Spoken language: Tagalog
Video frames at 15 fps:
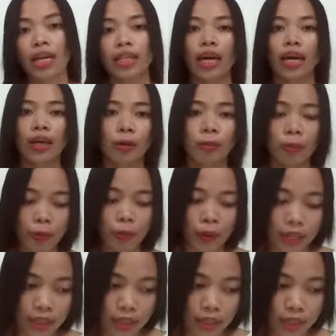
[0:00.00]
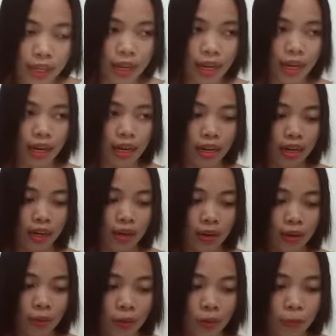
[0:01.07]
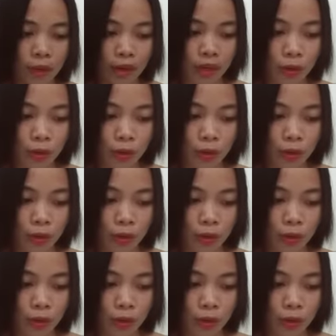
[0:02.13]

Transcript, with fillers: tayo po ay nilikha upang